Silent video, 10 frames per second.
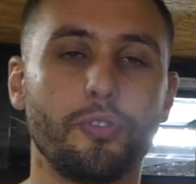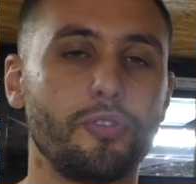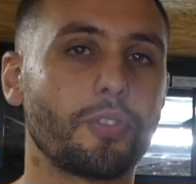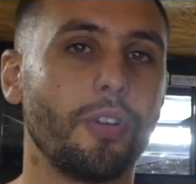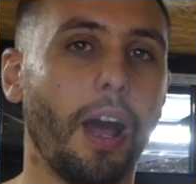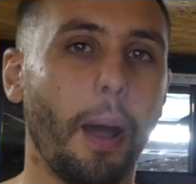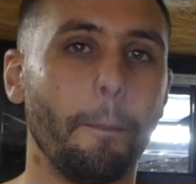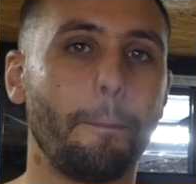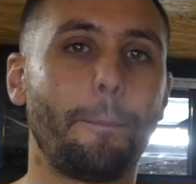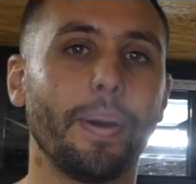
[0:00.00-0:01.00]
Jusque
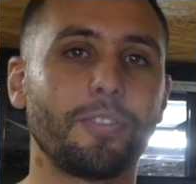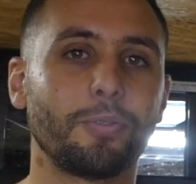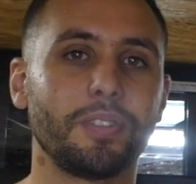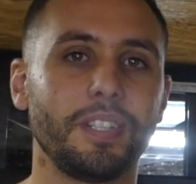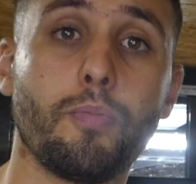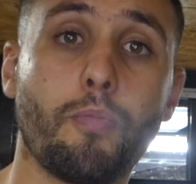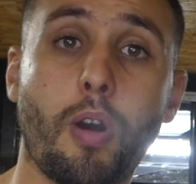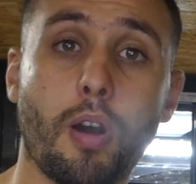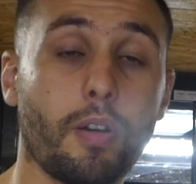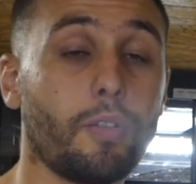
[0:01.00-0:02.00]
là, pas de souci.
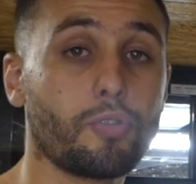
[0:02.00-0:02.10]
Moi,